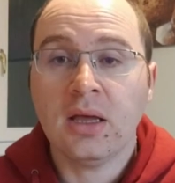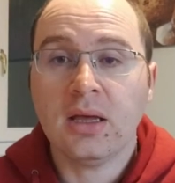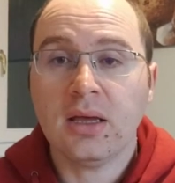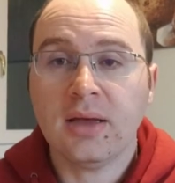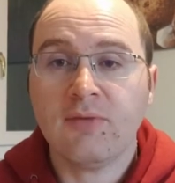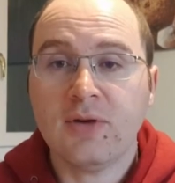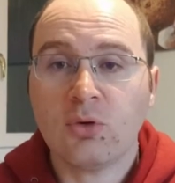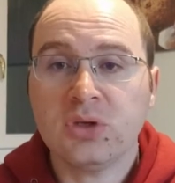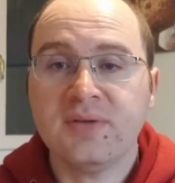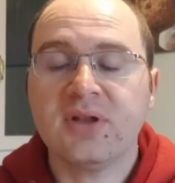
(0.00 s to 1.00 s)
eh, volevo
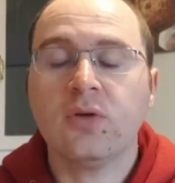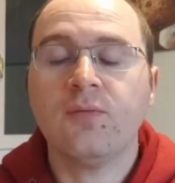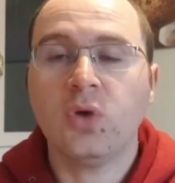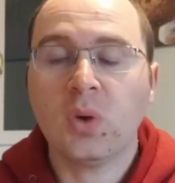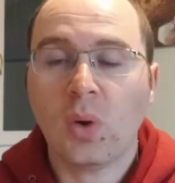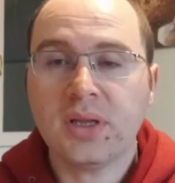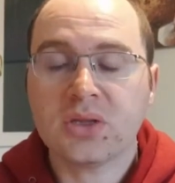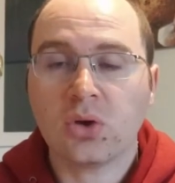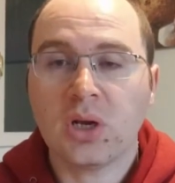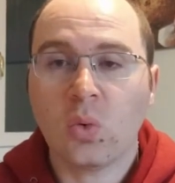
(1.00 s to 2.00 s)
condividere con voi quali
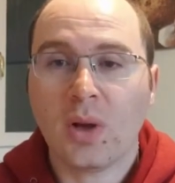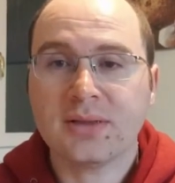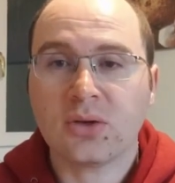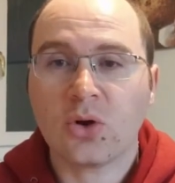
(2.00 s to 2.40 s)
sono le quattro